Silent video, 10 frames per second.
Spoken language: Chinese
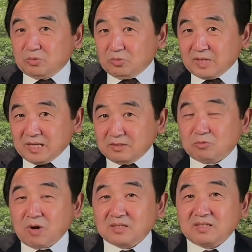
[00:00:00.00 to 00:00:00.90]
读他的
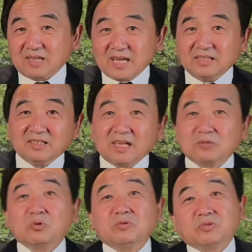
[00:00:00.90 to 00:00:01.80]
状子来来
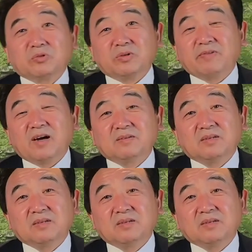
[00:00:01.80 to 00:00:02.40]
对付对方。